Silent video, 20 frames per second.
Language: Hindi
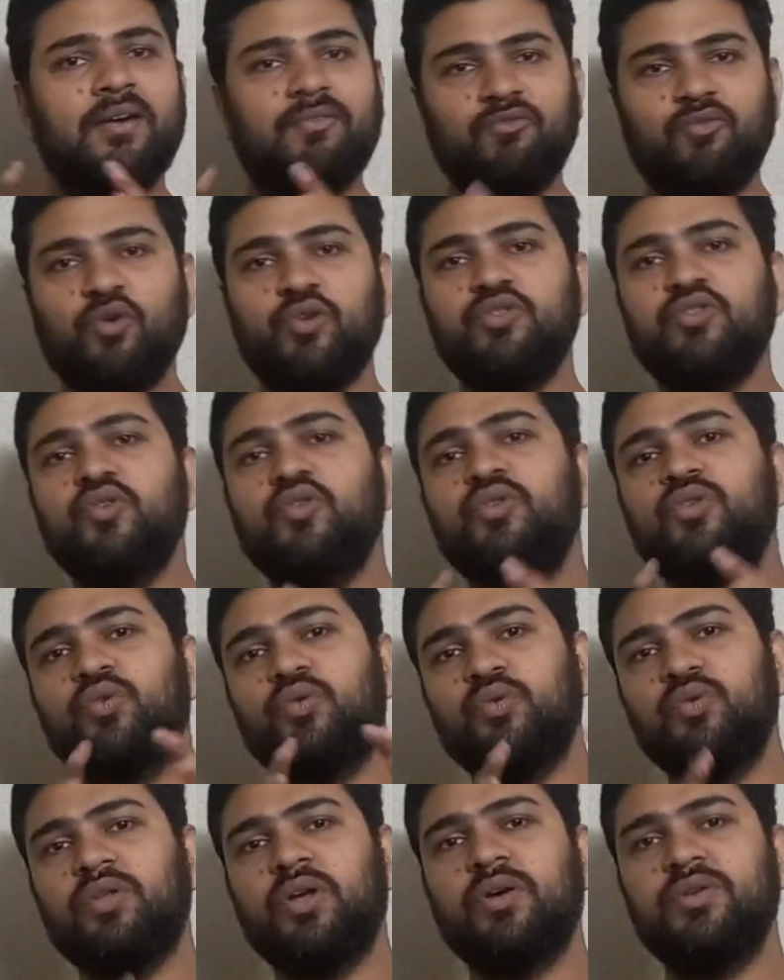वो जो
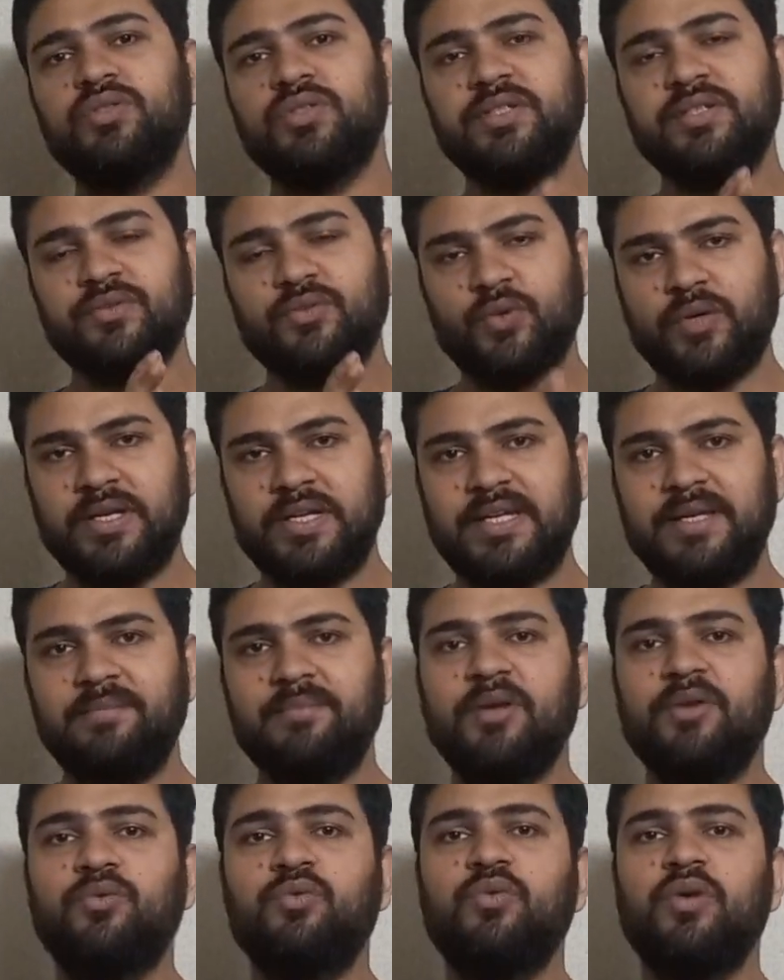2020
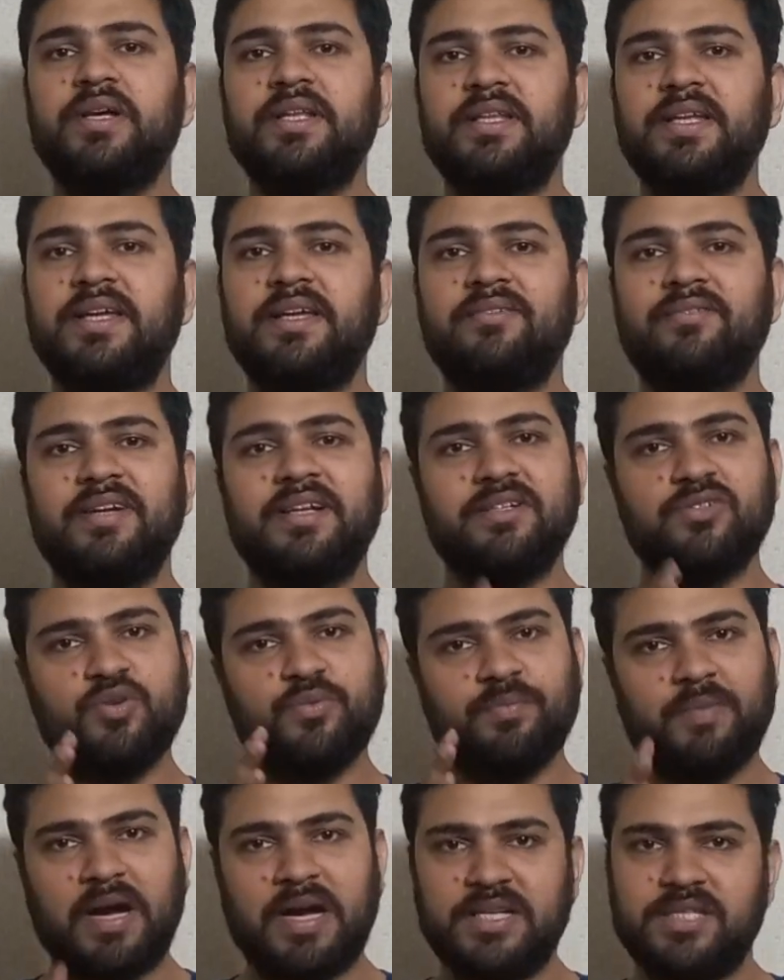में हुए थे इवेंट जो
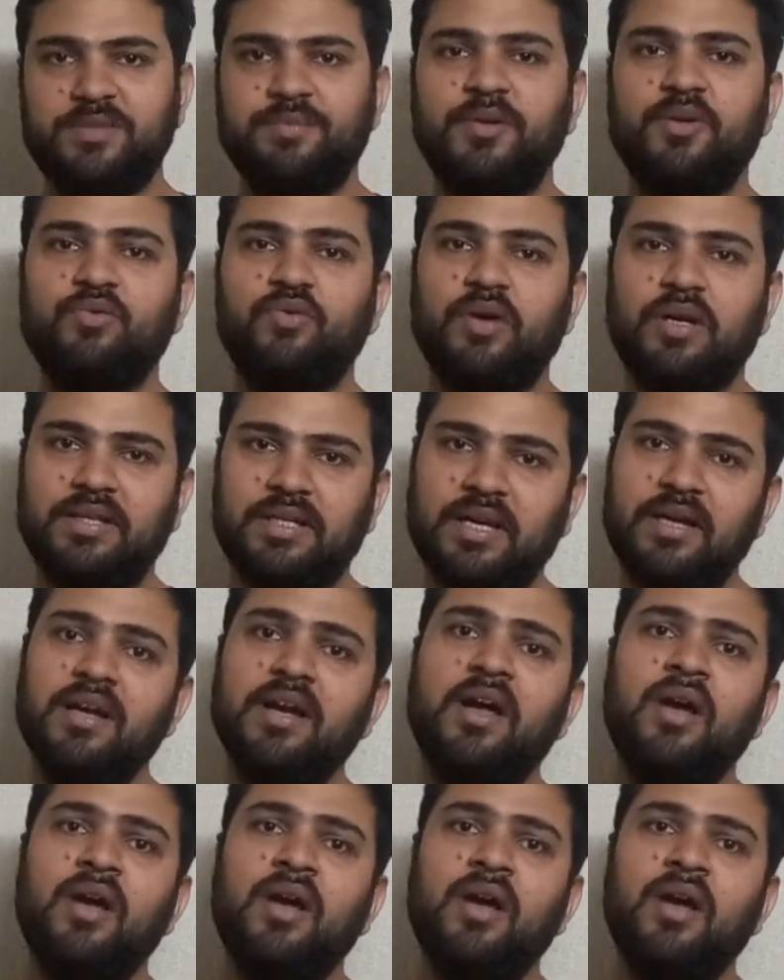मार्च में हुआ था